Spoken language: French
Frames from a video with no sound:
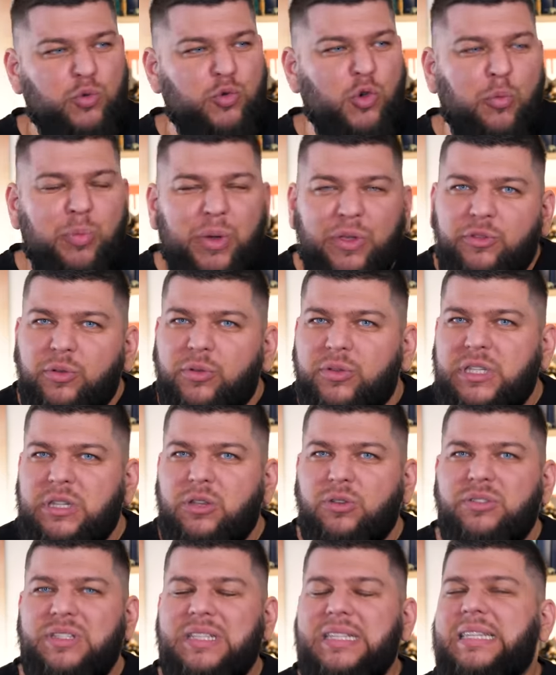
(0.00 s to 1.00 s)
Usurpation
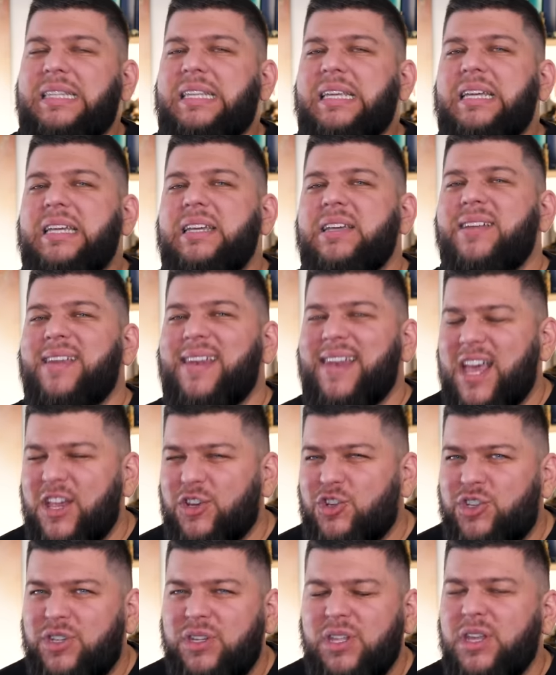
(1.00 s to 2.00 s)
d'identité,
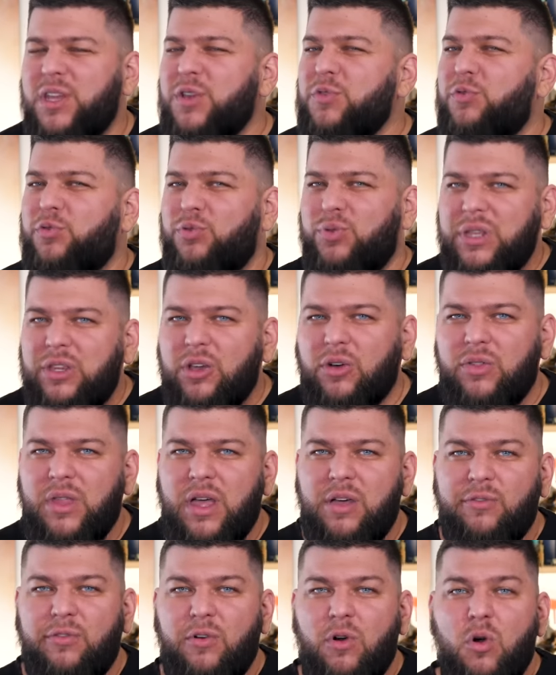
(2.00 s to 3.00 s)
lâcheté, fuite
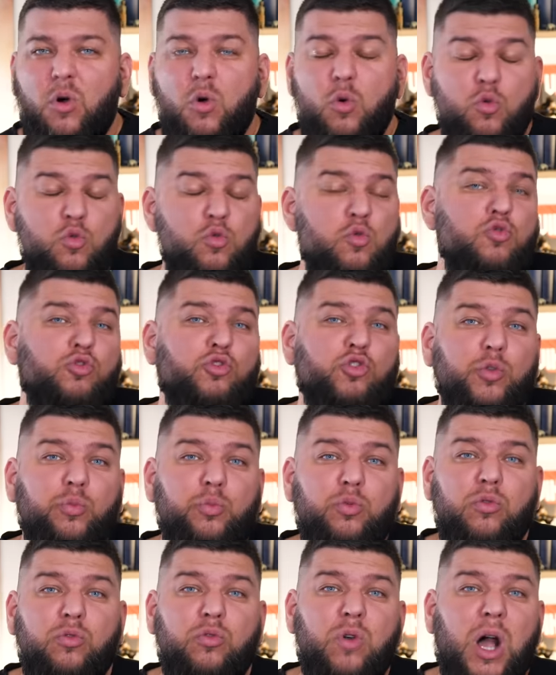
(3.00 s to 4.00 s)
en avant, ou jeu
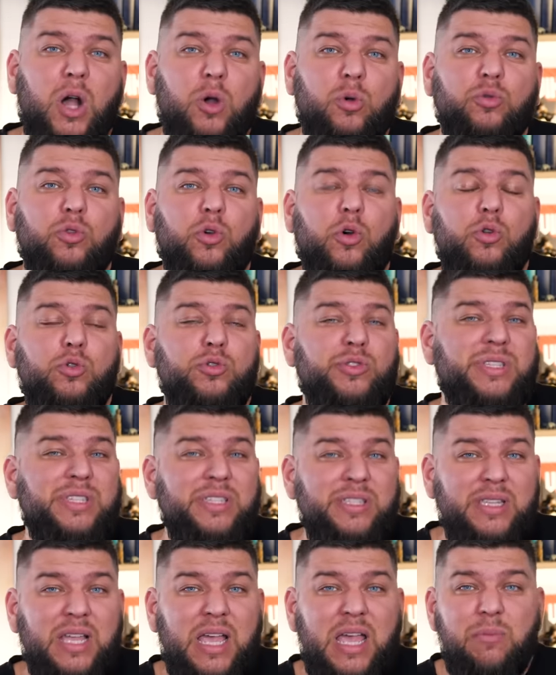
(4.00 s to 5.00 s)
de pouvoir contre le
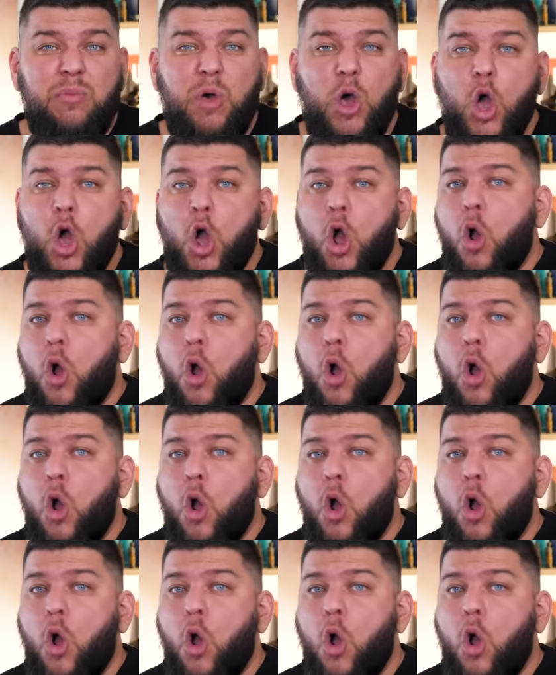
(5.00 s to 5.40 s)
système,